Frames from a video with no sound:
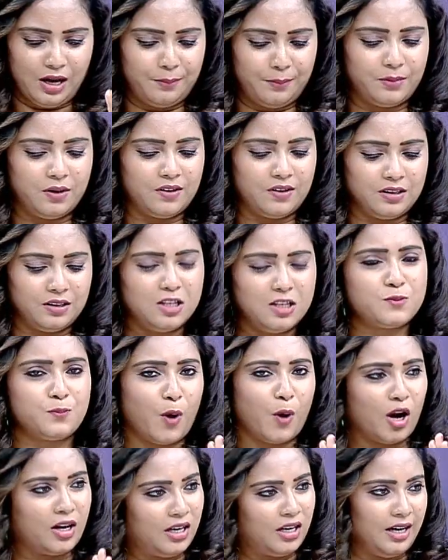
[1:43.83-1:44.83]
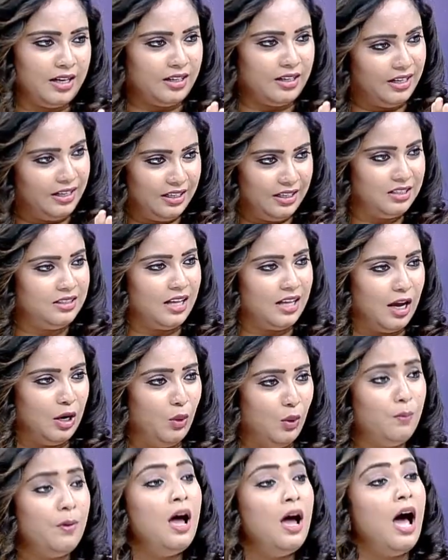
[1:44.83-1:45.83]
நம்ம வந்து ஸ்பாட்லைட்ல
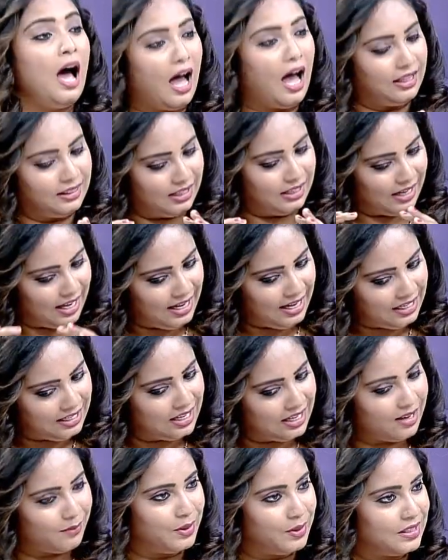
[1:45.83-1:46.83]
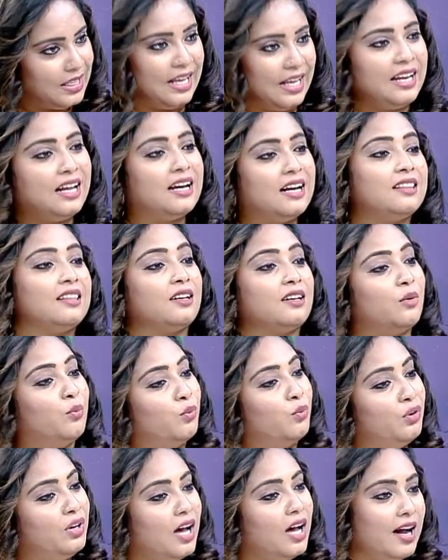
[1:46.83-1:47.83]
இருந்தாலும் அந்த லைட்ல நம்ம தெரியறதுக்கு
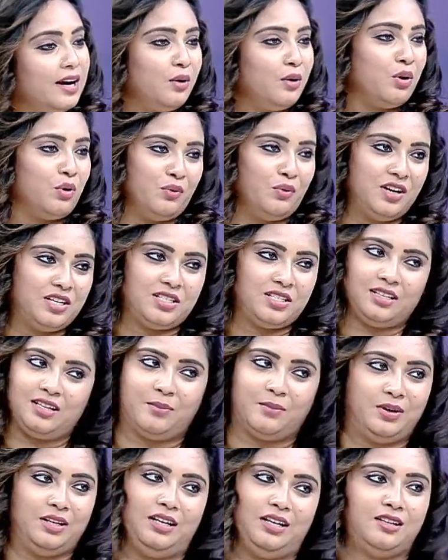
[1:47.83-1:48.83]
முன்னாடி ஒரு வேர்ஷன் நம்மளது